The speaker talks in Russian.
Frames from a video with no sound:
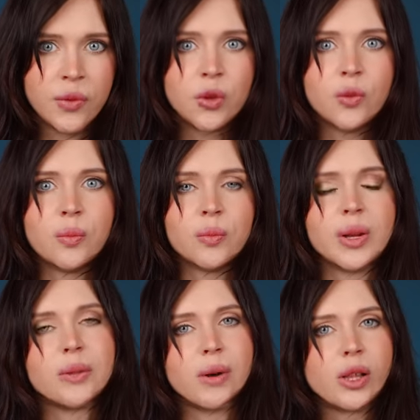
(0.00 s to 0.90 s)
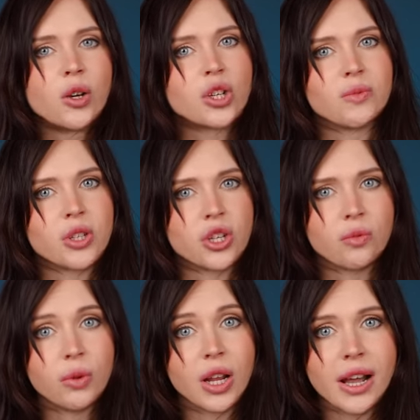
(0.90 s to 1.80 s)
Ну, предположим, за
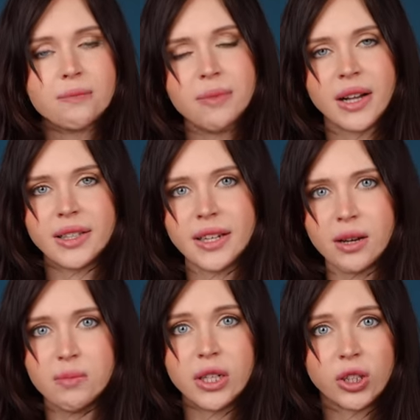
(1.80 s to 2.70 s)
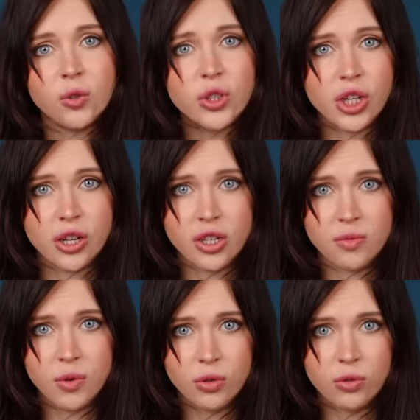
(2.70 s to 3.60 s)
счет более компактных комплектующих они
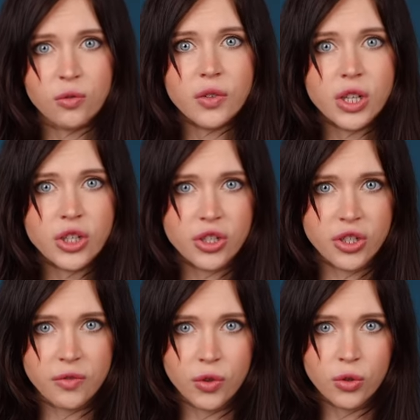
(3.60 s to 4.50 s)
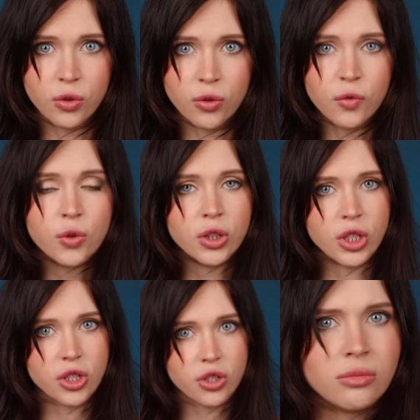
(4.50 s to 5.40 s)
смогут увеличить его до
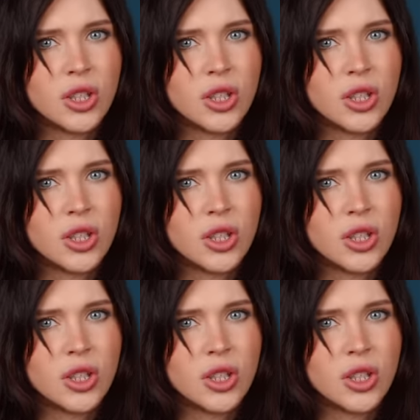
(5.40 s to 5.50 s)
2000.